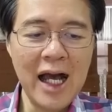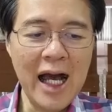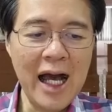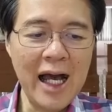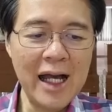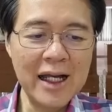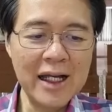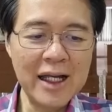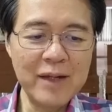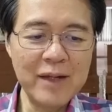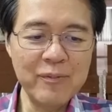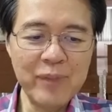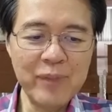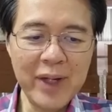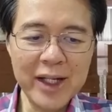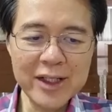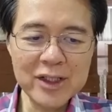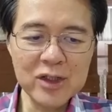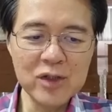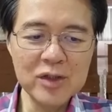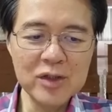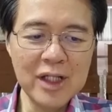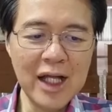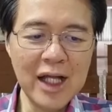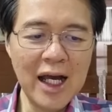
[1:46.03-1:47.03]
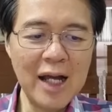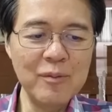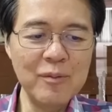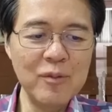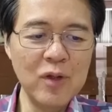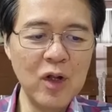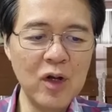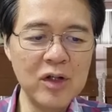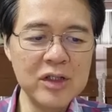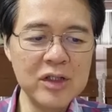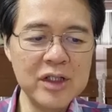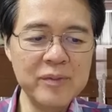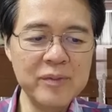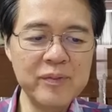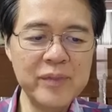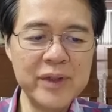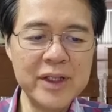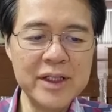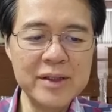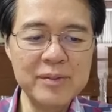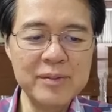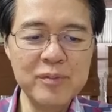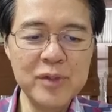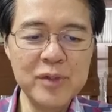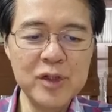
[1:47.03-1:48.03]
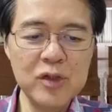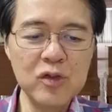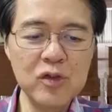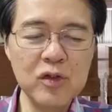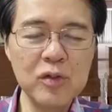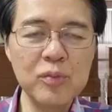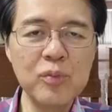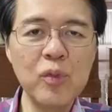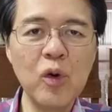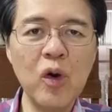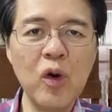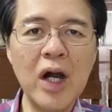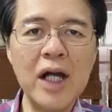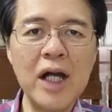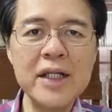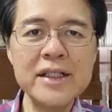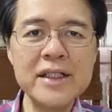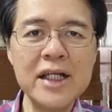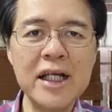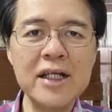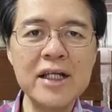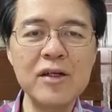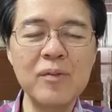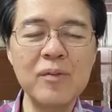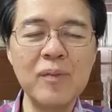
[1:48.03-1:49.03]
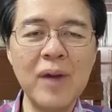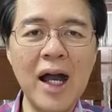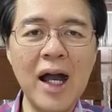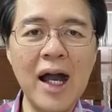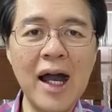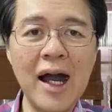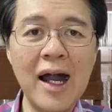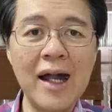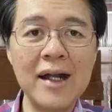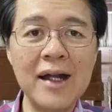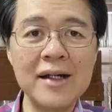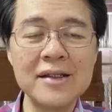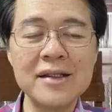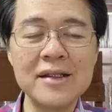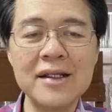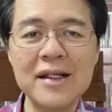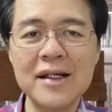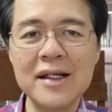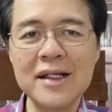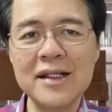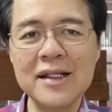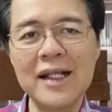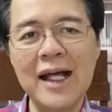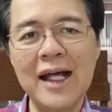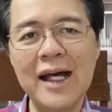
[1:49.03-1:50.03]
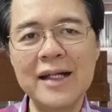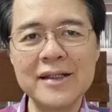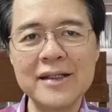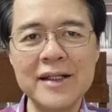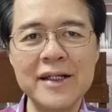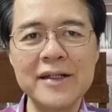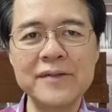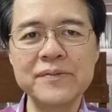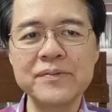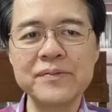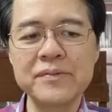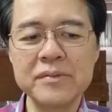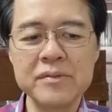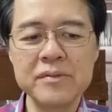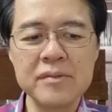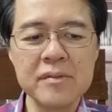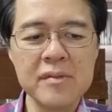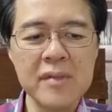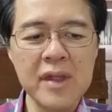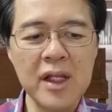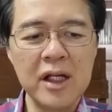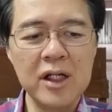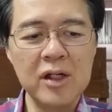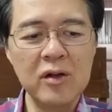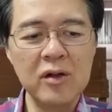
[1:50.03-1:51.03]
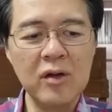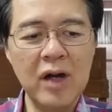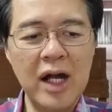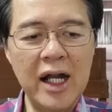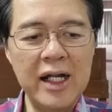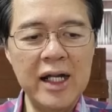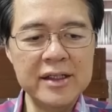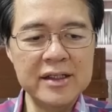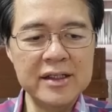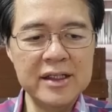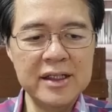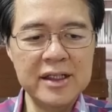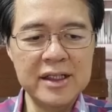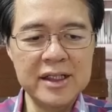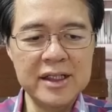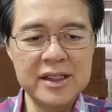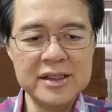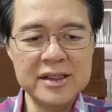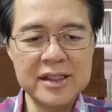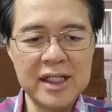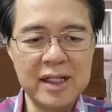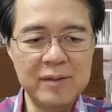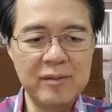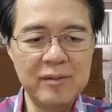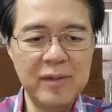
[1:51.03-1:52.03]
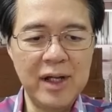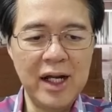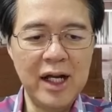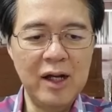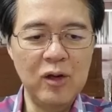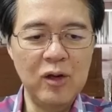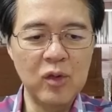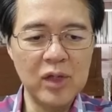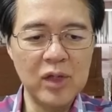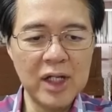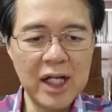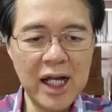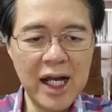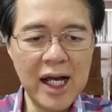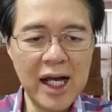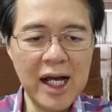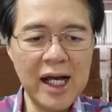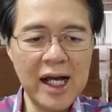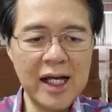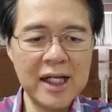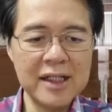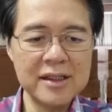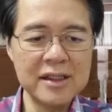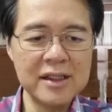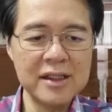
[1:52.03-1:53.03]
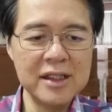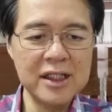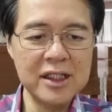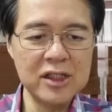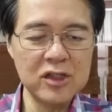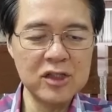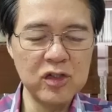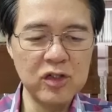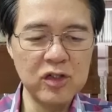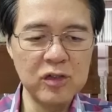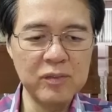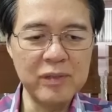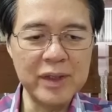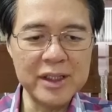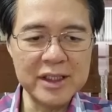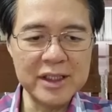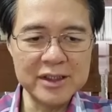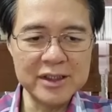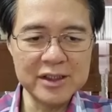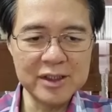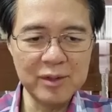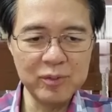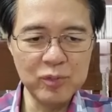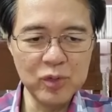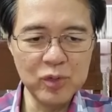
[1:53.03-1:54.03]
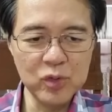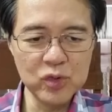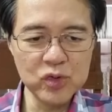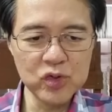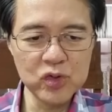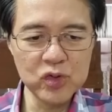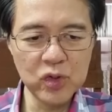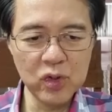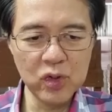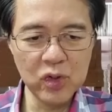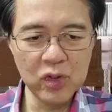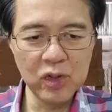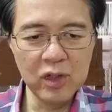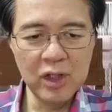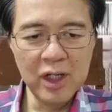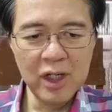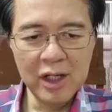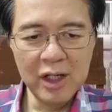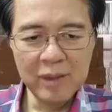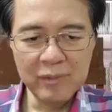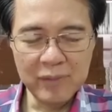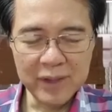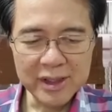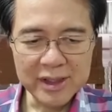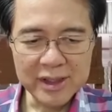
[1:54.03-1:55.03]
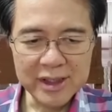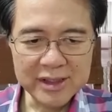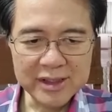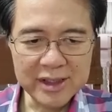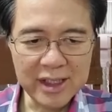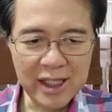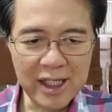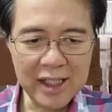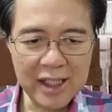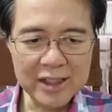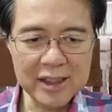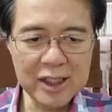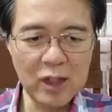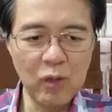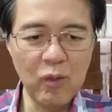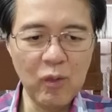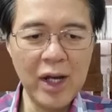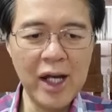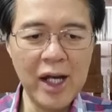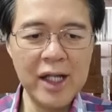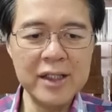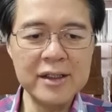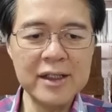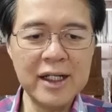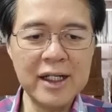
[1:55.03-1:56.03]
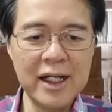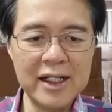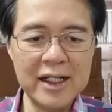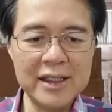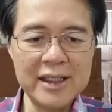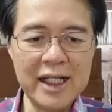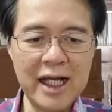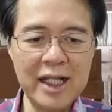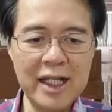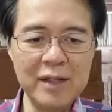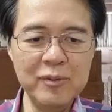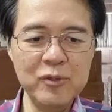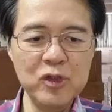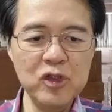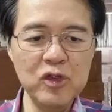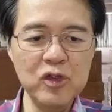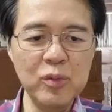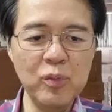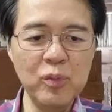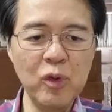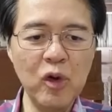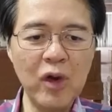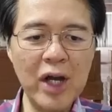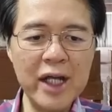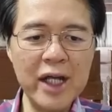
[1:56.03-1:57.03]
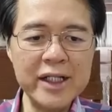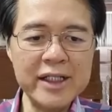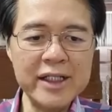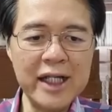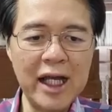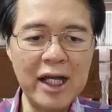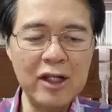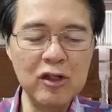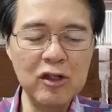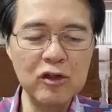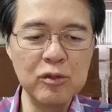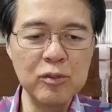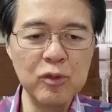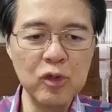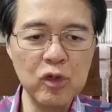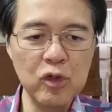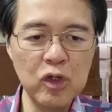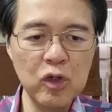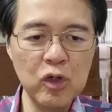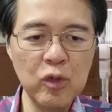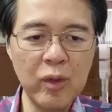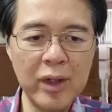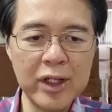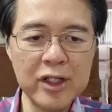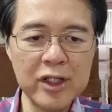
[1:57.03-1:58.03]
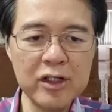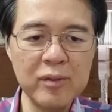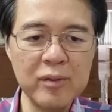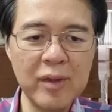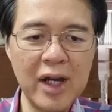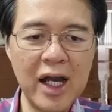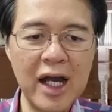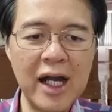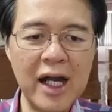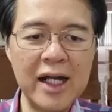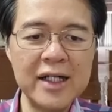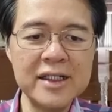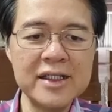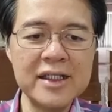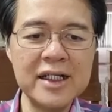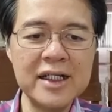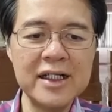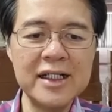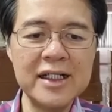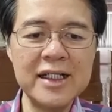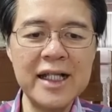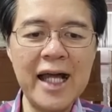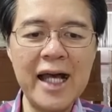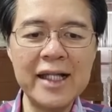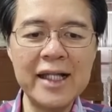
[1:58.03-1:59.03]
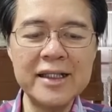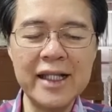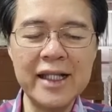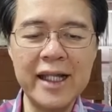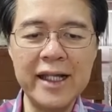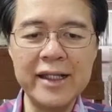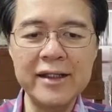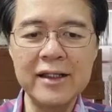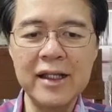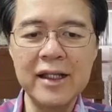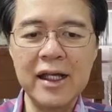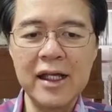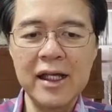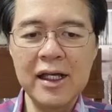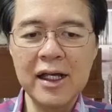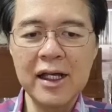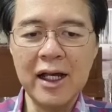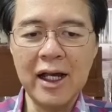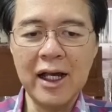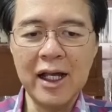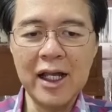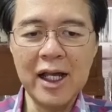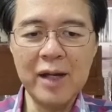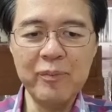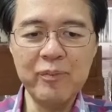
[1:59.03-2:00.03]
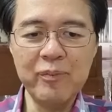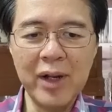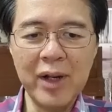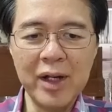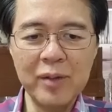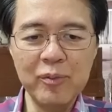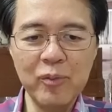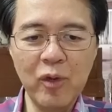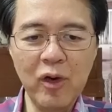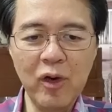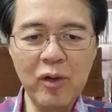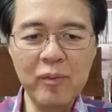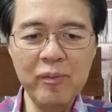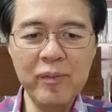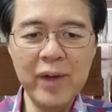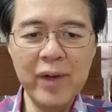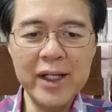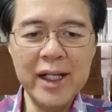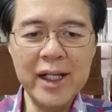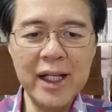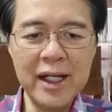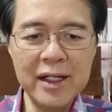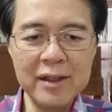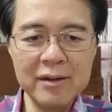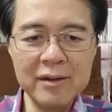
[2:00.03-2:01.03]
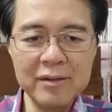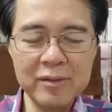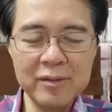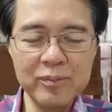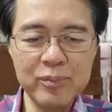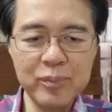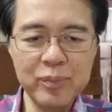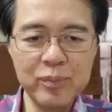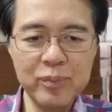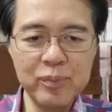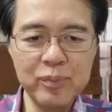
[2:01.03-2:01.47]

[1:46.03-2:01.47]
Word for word: Ang epekto ng amlodipine, binubukan niya yung mga artery natin. Yung artery sa mga ugat, dito, pati sa puso, pati sa katawan. Kaya dahil binubuka niya, lumuluwag yung mga artery natin. Kaya pag bomba ng